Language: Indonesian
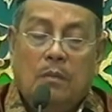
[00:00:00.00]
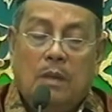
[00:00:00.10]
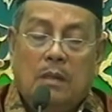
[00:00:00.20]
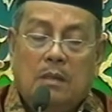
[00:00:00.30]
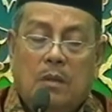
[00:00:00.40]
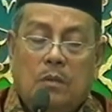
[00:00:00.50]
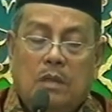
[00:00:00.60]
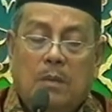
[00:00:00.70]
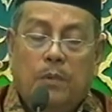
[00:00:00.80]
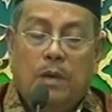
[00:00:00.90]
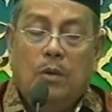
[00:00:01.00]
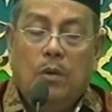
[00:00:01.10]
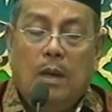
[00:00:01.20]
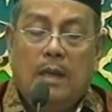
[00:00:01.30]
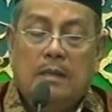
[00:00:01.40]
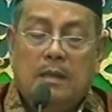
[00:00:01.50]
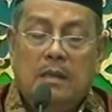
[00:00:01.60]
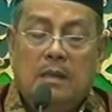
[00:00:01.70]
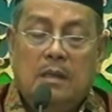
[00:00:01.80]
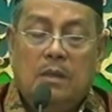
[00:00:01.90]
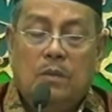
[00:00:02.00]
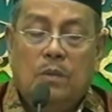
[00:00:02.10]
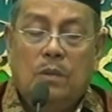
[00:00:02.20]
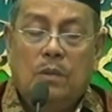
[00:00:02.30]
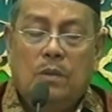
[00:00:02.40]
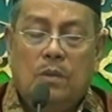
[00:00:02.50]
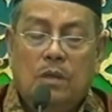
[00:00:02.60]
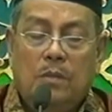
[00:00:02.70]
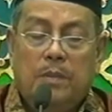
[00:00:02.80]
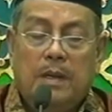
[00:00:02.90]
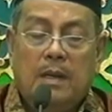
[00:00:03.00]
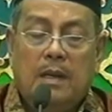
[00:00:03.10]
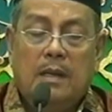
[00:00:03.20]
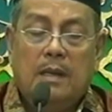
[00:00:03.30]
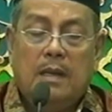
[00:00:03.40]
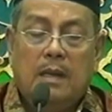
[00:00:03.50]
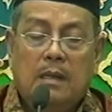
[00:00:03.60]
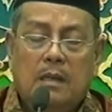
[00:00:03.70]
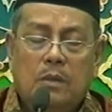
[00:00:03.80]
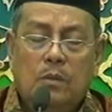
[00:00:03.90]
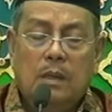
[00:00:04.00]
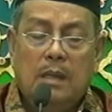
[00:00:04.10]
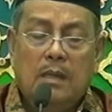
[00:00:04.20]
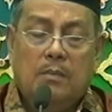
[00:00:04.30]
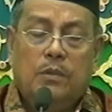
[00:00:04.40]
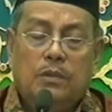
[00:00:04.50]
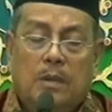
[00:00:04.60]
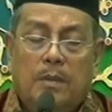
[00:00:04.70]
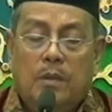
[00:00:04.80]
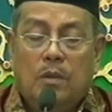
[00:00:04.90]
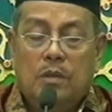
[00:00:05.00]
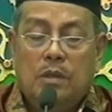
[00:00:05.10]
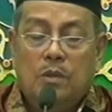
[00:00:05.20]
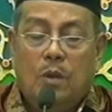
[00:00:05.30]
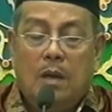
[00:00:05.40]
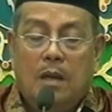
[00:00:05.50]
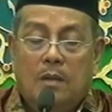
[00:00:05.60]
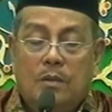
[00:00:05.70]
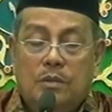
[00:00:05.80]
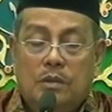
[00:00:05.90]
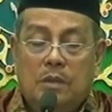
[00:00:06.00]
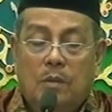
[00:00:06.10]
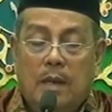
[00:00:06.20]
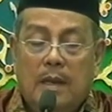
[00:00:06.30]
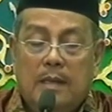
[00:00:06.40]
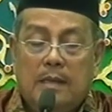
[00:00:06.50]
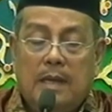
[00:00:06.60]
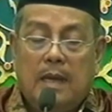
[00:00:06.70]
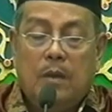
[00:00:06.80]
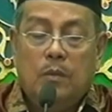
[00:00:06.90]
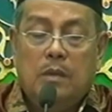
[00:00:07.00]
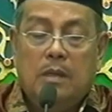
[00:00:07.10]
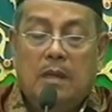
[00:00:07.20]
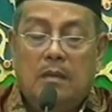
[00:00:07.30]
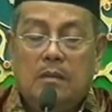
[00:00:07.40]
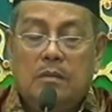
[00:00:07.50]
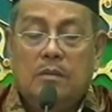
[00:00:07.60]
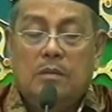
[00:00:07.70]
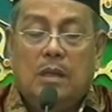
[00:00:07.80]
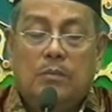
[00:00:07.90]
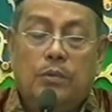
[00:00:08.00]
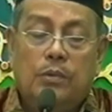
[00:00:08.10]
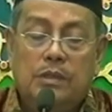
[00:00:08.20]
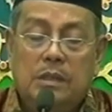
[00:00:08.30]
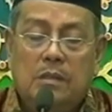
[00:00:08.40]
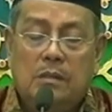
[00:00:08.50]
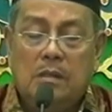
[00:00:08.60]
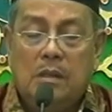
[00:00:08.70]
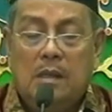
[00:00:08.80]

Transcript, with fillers: wala tarudha pun nolak jani ing kula khaiban khalika ketunan pun sampai kula ditolak Gusti wala tarudha niku pun punsin